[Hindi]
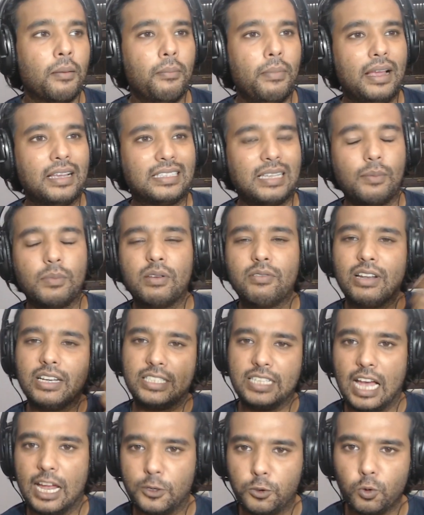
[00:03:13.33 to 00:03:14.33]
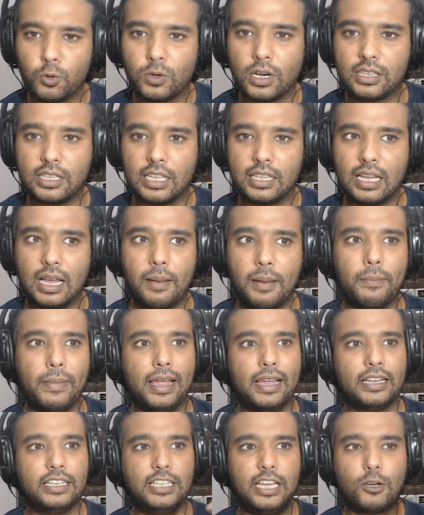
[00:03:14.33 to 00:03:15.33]
मैं सामने वाले से आर्ग्यू करता था
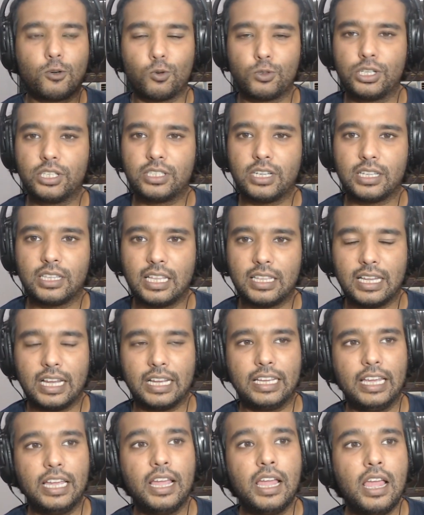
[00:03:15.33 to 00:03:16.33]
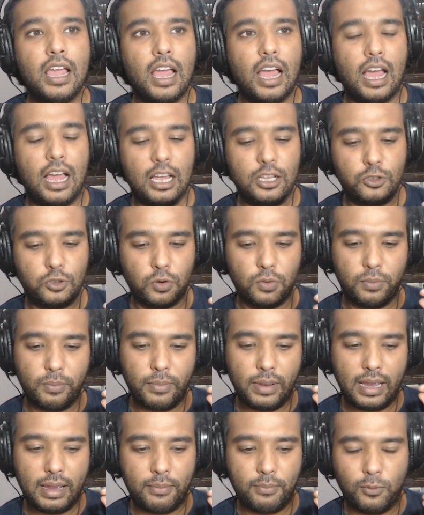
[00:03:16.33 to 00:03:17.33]
मैं ये कोशिश करता था कि uh, जो
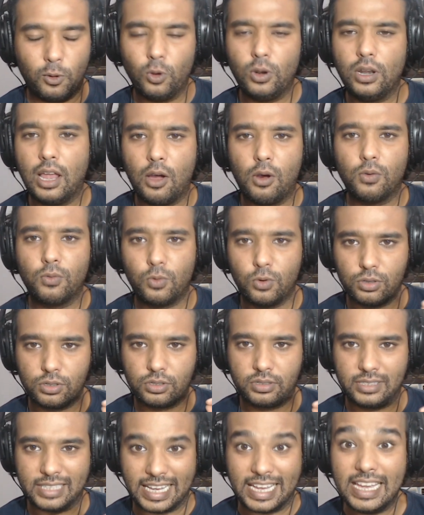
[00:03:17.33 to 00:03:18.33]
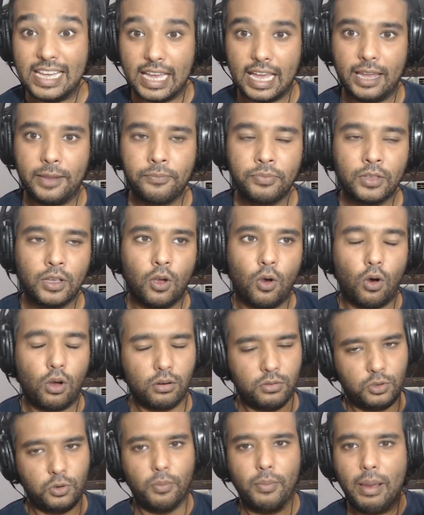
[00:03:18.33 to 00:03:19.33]
मैं बोल रहा हूँ वो सही है
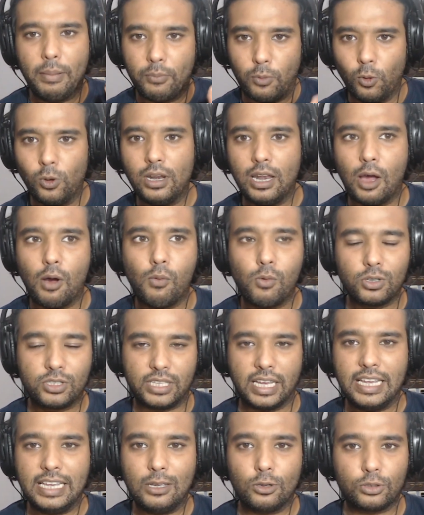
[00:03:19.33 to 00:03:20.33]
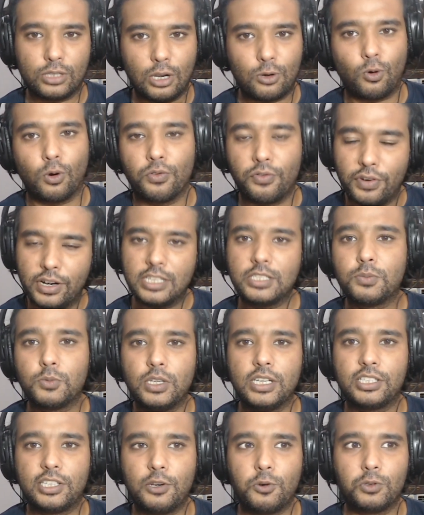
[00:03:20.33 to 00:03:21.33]
और जो मैं बोल रहा हूँ वो सही है उसका कॉन्फिडेंस
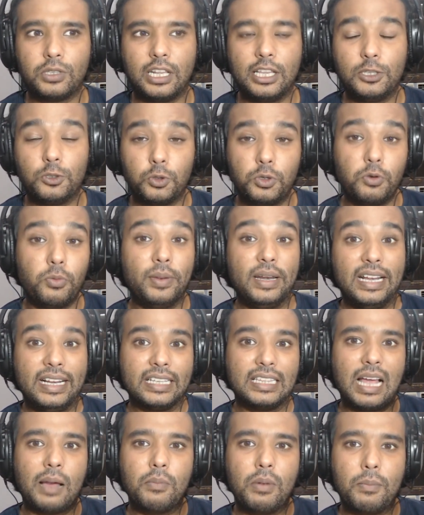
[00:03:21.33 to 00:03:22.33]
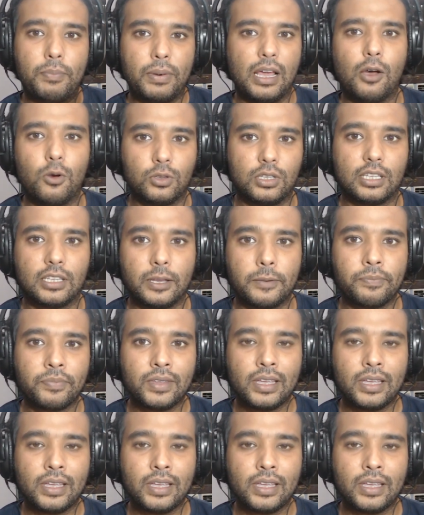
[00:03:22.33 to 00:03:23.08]
मुझे इसलिए होता था क्योंकि वो मैंने किताब में पढ़ा होता था